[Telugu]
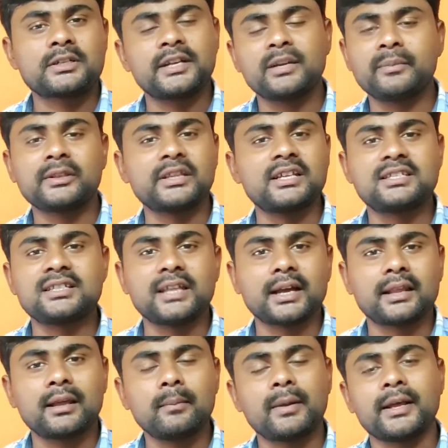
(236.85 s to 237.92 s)
ఇది మీకు తెలిసిందే
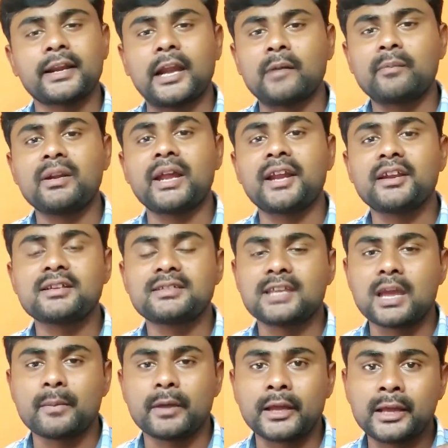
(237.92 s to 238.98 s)
కదా మనకి రెడ్మీ నైన్ ఏ
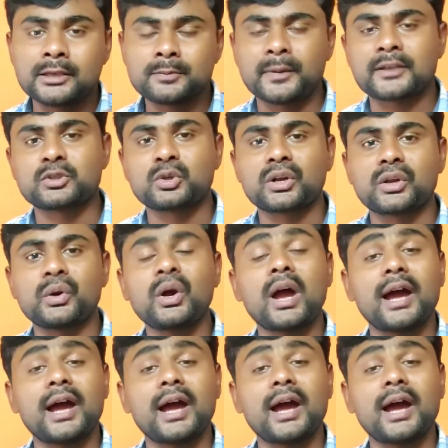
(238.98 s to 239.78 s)
సేమ్ ఏ స్పెక్స్ ఉన్నాయో